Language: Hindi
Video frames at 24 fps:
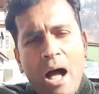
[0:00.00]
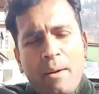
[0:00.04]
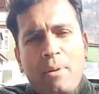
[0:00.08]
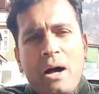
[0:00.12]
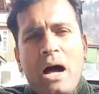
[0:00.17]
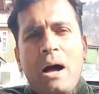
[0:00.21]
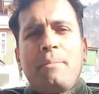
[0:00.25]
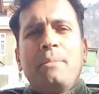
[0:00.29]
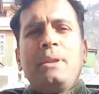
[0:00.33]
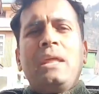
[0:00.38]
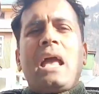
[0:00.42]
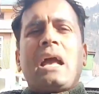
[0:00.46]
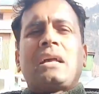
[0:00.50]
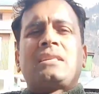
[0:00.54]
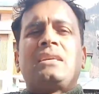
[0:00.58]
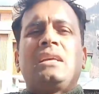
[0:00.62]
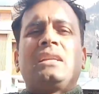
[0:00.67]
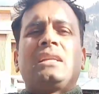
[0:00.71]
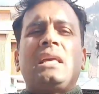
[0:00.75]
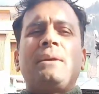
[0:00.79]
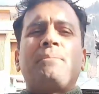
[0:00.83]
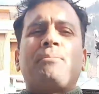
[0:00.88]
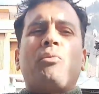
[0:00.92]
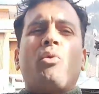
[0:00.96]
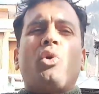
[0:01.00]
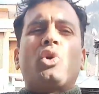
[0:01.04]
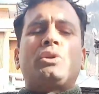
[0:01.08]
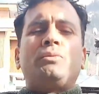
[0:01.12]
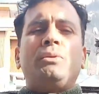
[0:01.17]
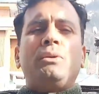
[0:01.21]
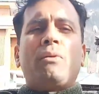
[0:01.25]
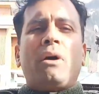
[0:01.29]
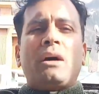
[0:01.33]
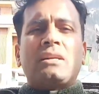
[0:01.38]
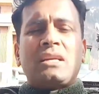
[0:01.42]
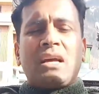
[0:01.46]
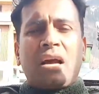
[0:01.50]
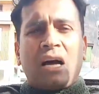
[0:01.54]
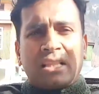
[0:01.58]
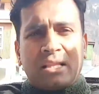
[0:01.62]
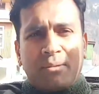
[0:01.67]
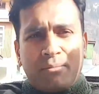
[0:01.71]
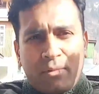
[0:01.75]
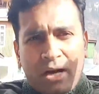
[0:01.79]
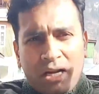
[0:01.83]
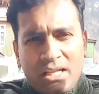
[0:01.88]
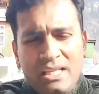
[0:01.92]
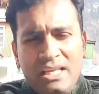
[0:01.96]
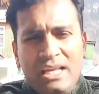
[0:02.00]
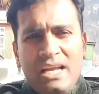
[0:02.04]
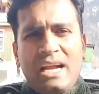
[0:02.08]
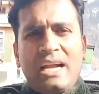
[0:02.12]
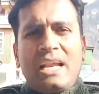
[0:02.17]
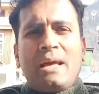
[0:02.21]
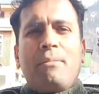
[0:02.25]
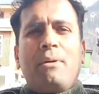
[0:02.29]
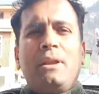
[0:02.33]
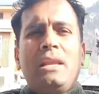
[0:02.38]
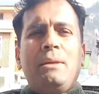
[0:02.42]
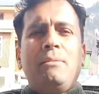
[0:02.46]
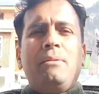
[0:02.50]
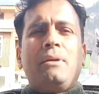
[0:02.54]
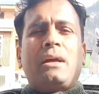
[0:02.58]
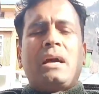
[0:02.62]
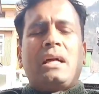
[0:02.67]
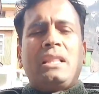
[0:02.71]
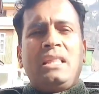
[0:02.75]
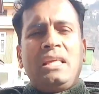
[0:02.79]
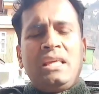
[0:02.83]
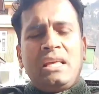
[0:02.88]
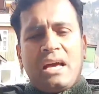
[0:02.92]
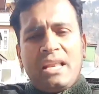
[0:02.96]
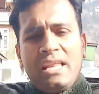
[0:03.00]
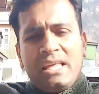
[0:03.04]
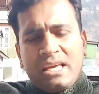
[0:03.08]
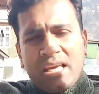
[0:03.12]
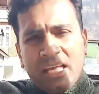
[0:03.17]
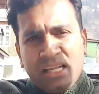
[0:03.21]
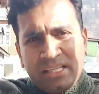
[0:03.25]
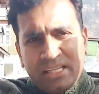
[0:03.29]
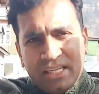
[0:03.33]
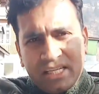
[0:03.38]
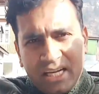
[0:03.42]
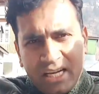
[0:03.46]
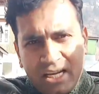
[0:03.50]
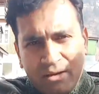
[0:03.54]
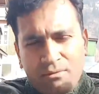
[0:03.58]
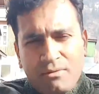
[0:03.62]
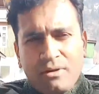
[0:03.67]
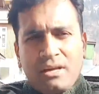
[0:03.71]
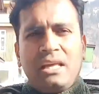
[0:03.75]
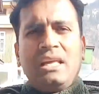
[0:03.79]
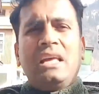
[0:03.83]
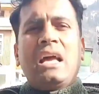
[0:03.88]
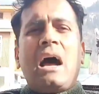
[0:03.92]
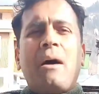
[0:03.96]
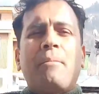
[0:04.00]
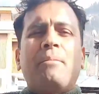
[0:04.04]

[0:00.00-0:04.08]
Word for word: अब आपने एक्शन की पोस्ट भी वहां से खत्म कर दी एडब्ल्यू भी कर दी यानी कि इंजीनियरिंग ही